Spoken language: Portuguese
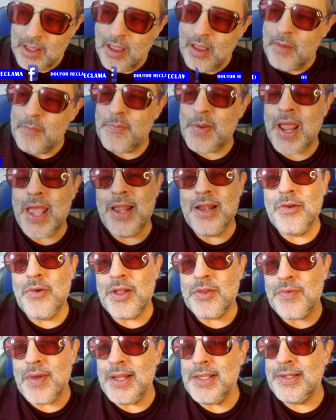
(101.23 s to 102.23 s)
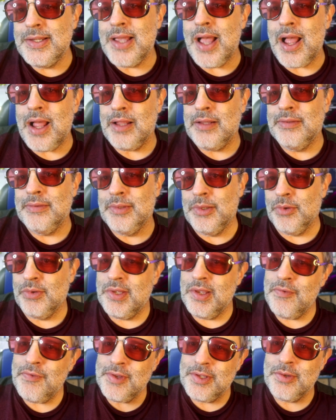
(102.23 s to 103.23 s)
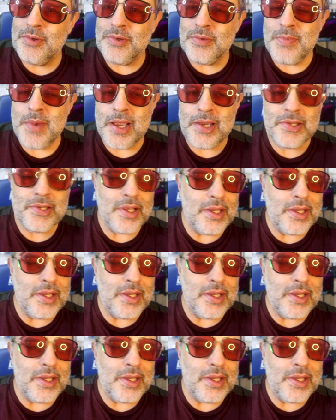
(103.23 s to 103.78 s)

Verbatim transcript: para ele não atualizar. Eu sei fazer uns meshes